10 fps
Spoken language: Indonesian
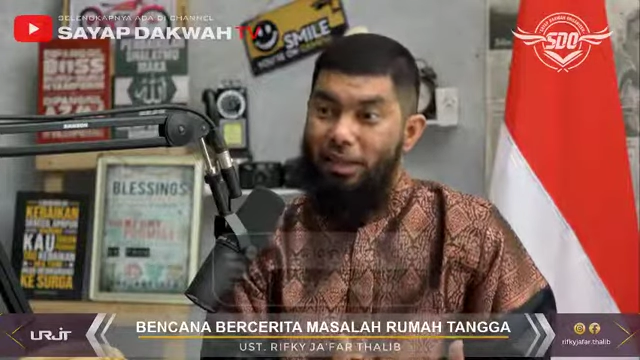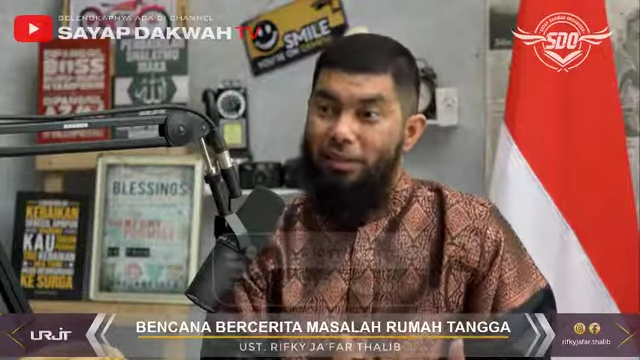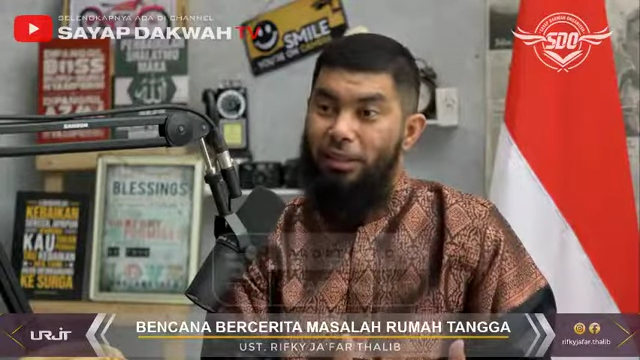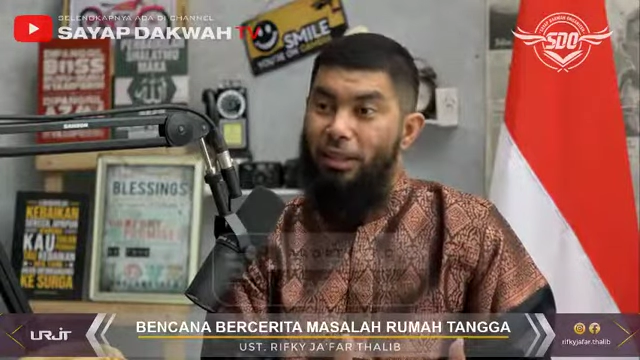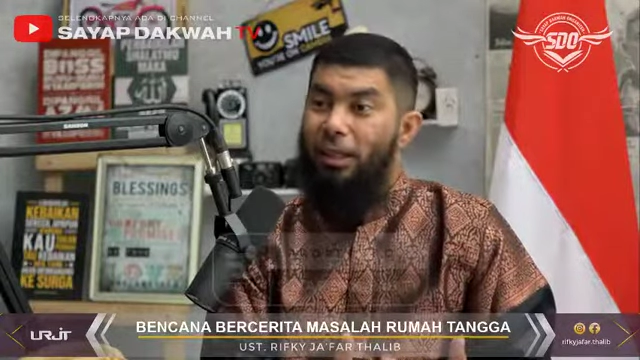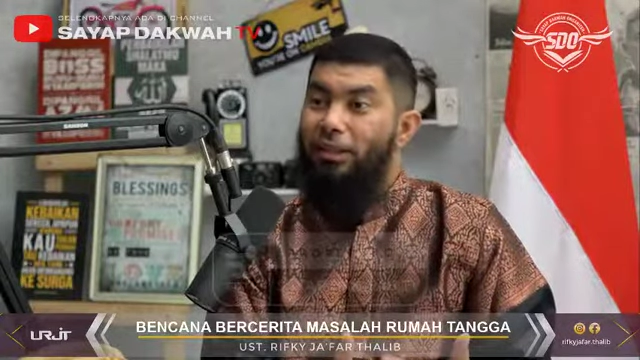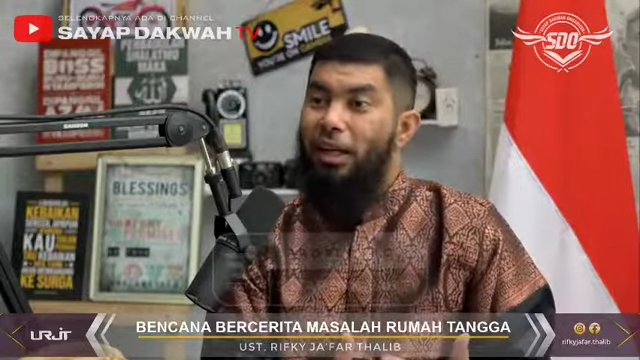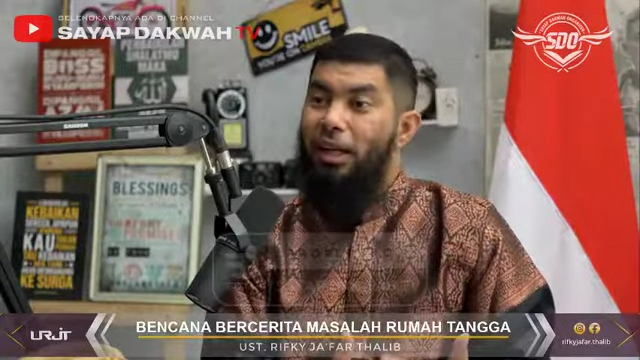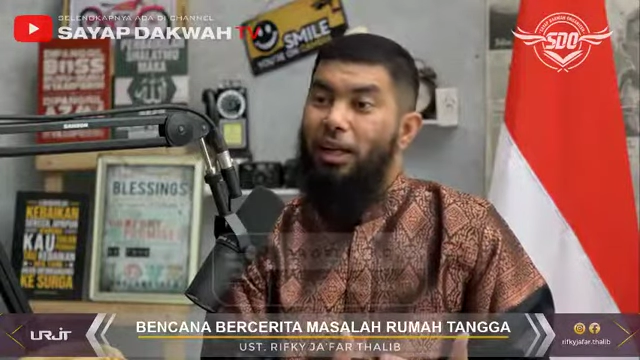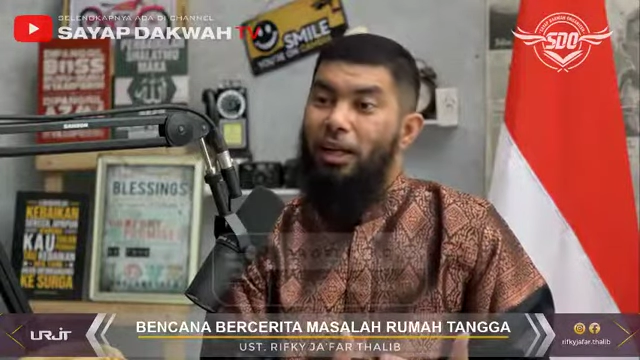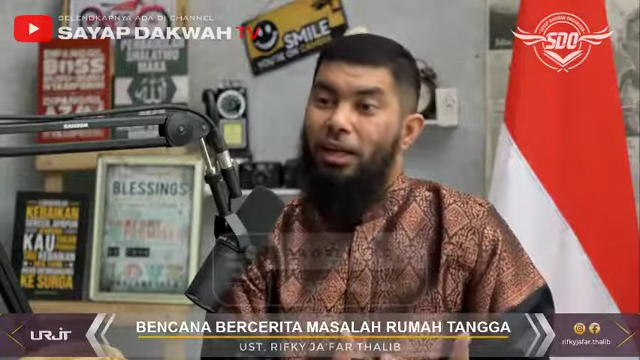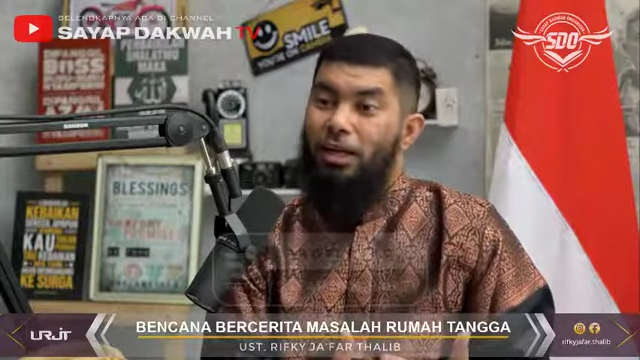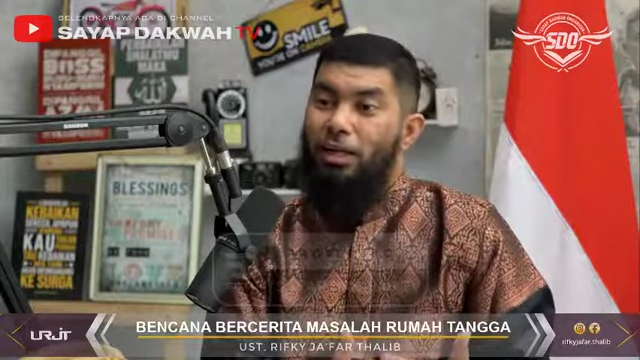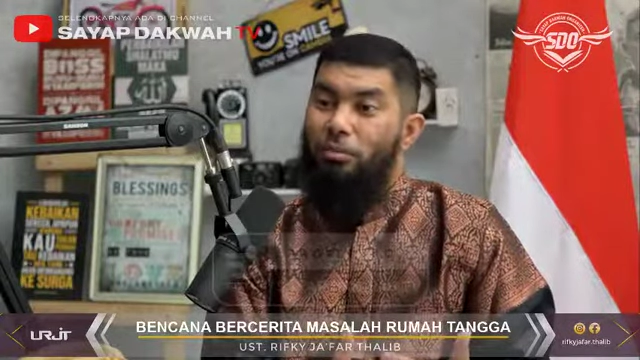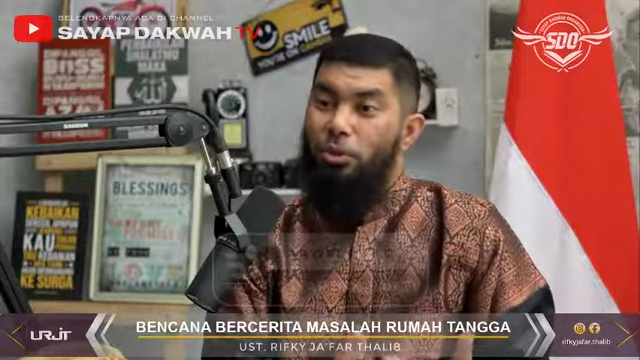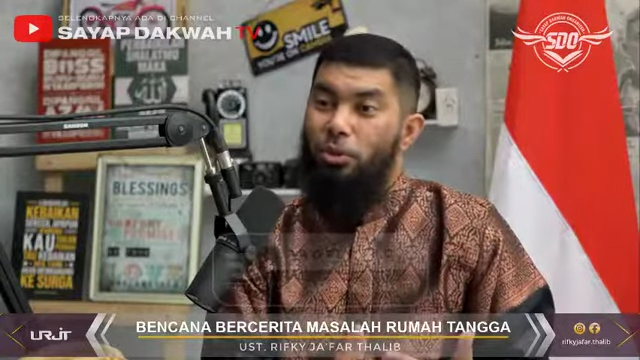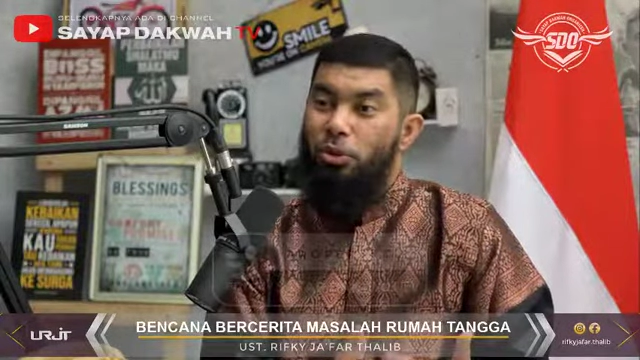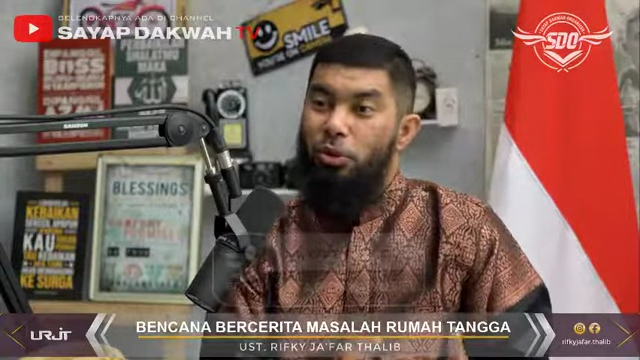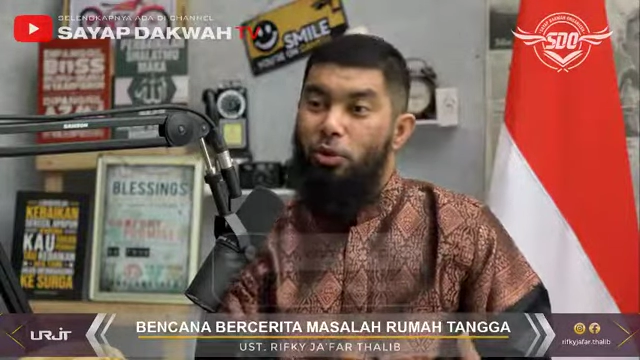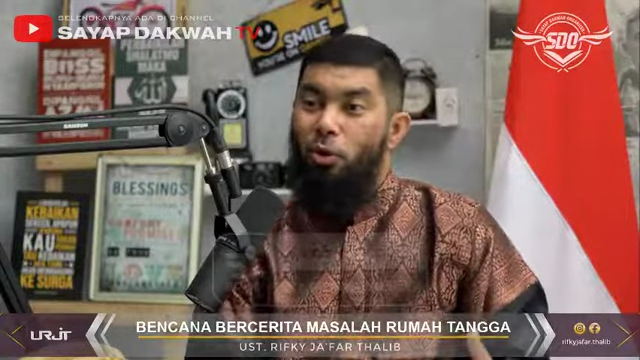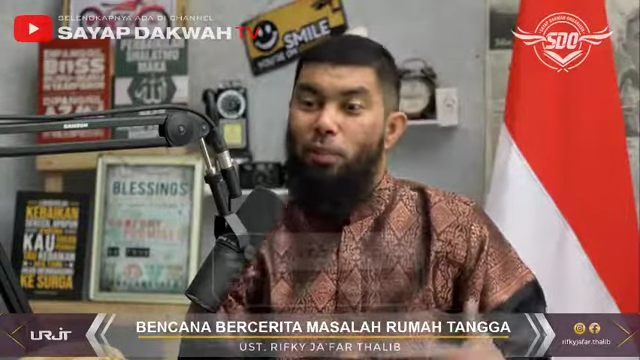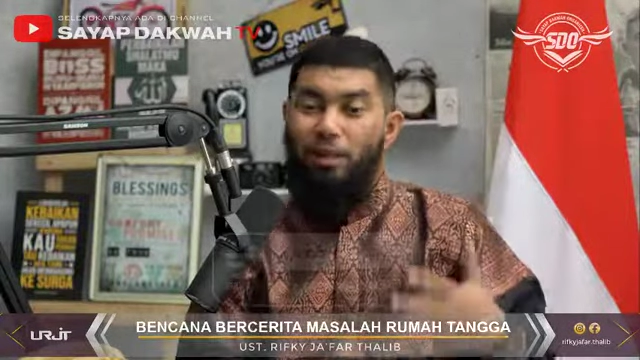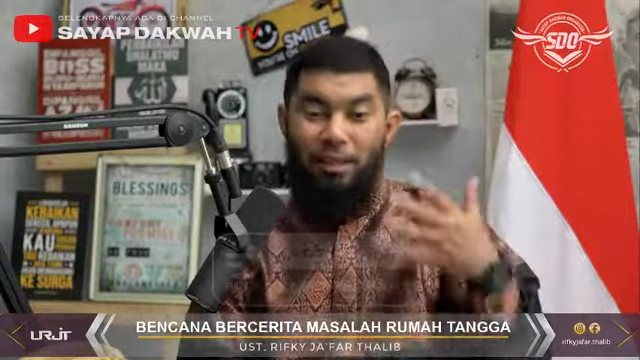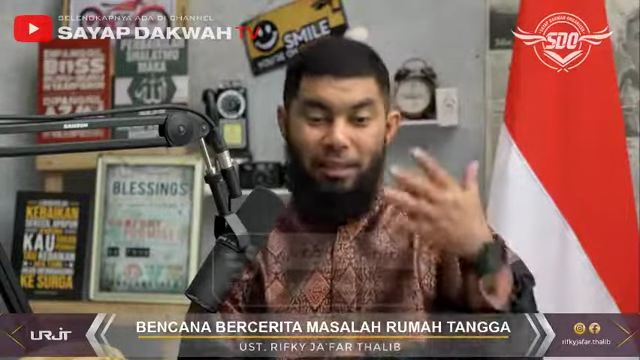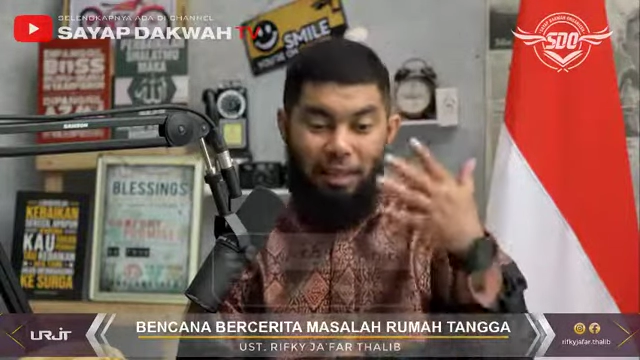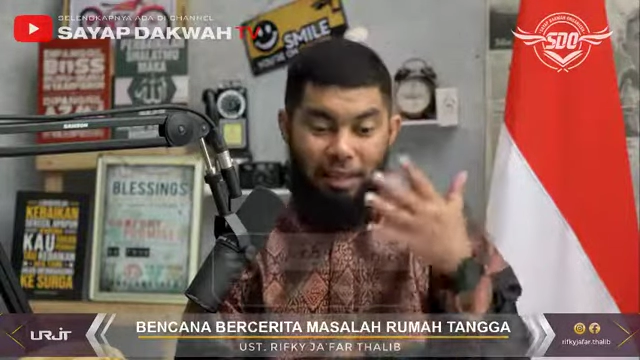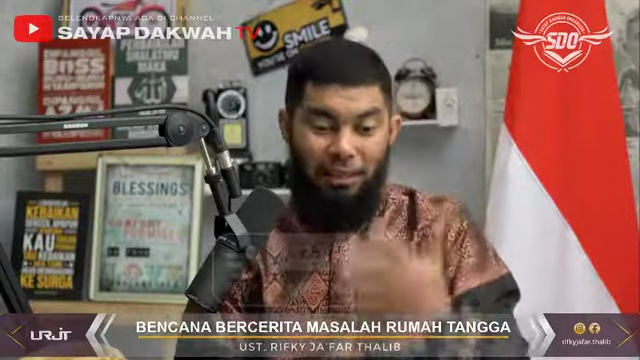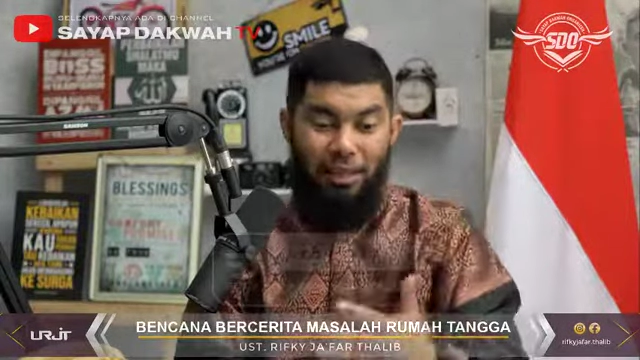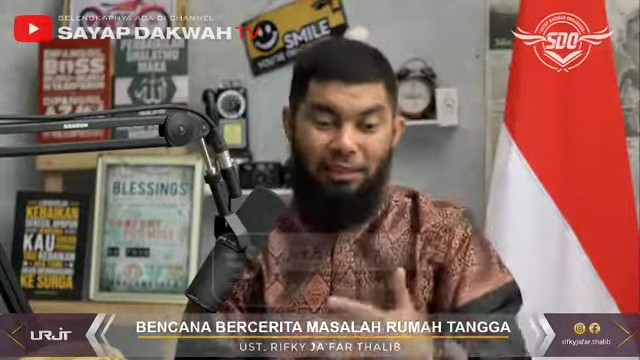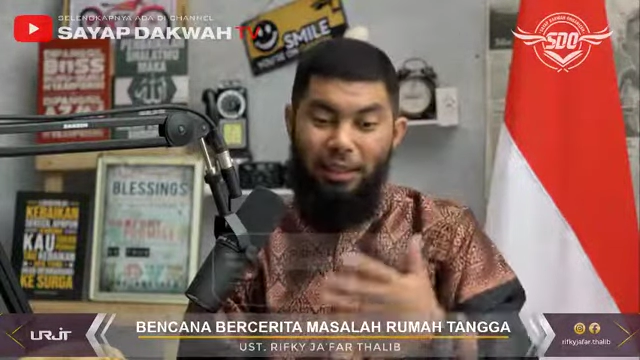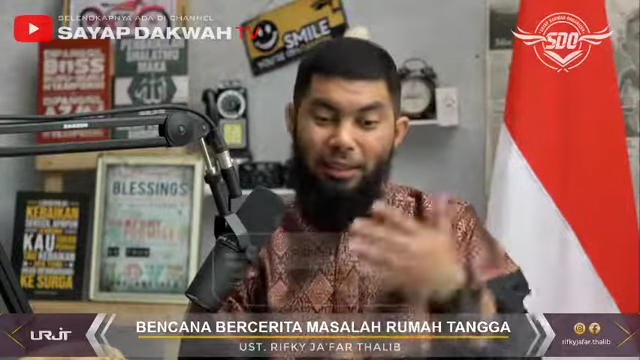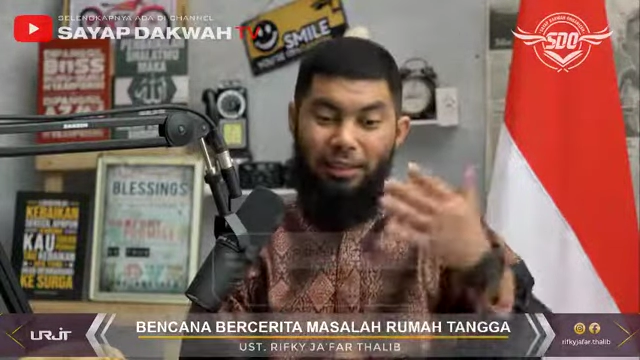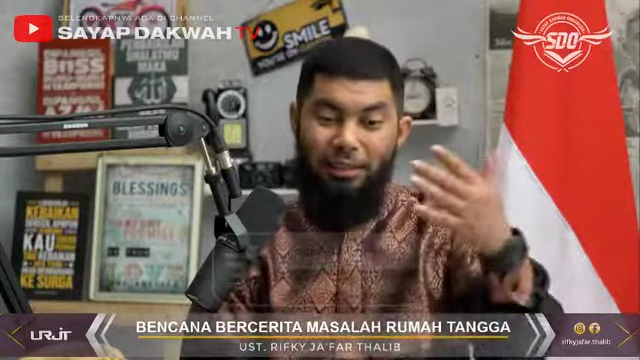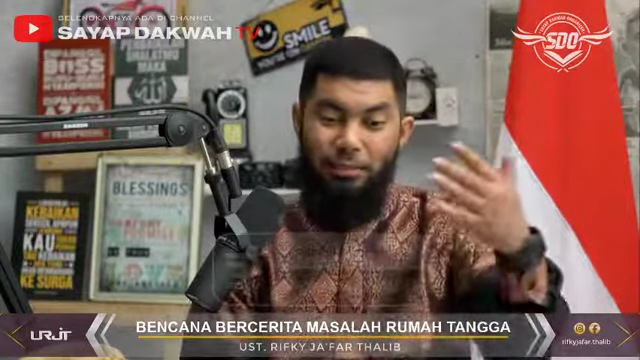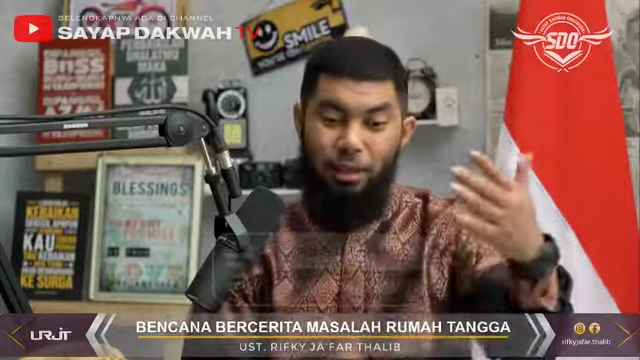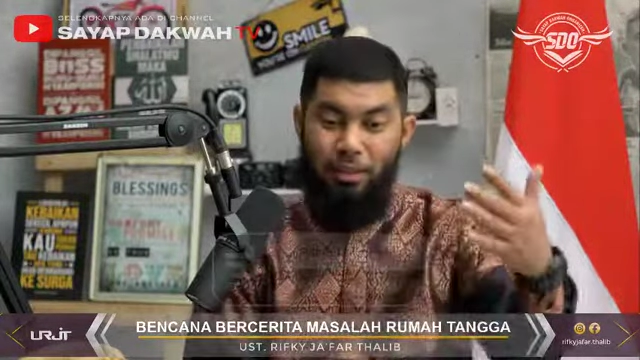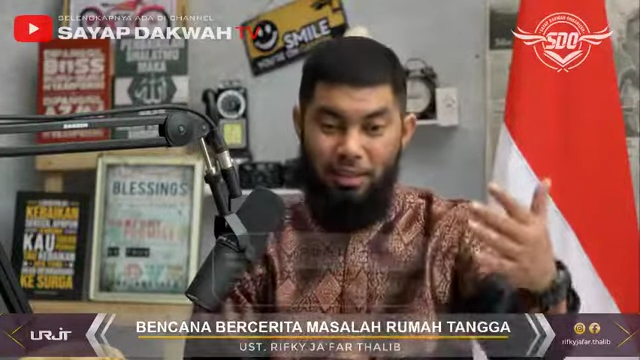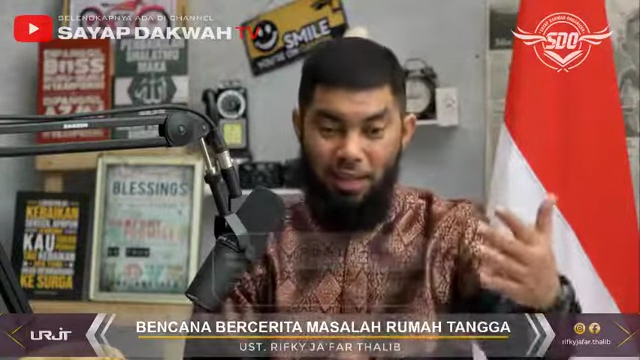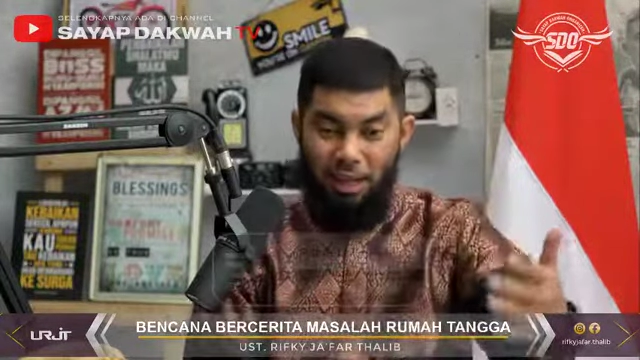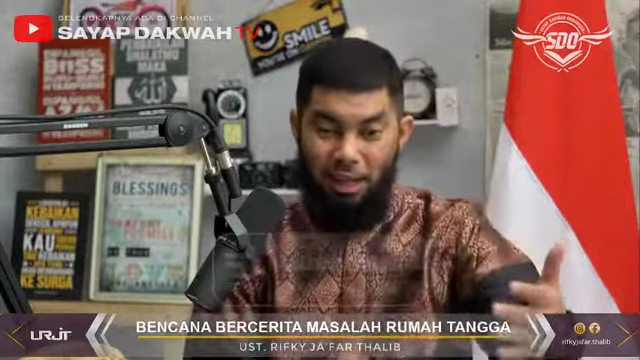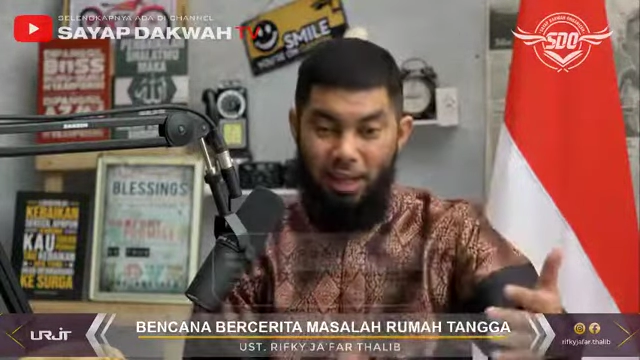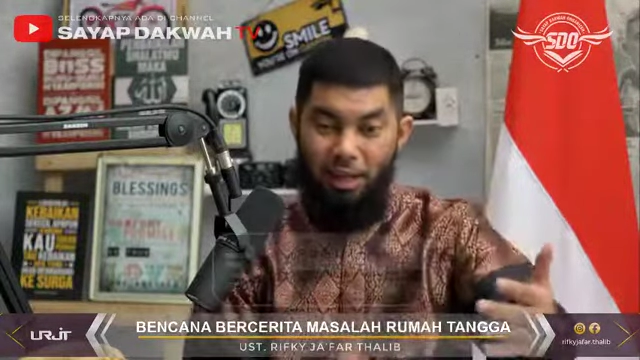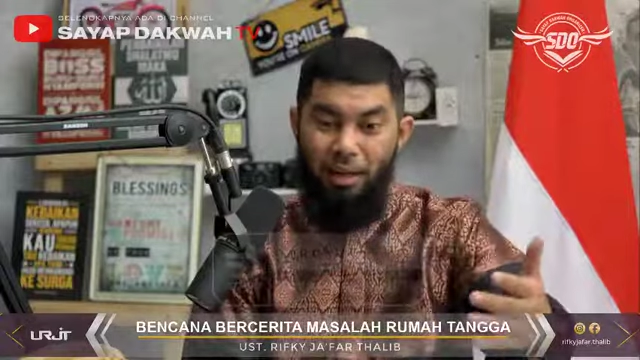sehingga seakan-akan yang muncul itu rumah tangga kita yang senantiasa bermasalah